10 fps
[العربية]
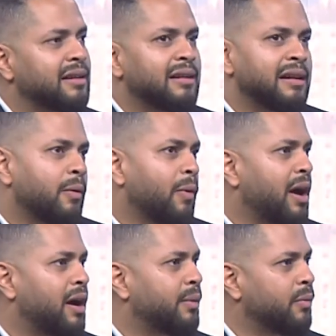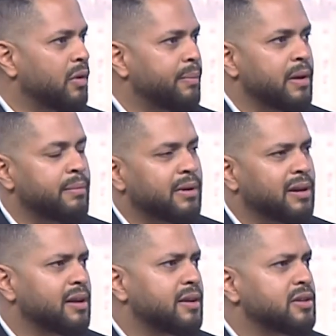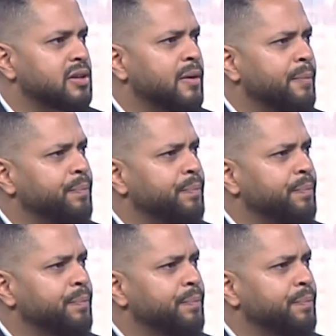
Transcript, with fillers: آه، لوحه وول بيبر هيك شيء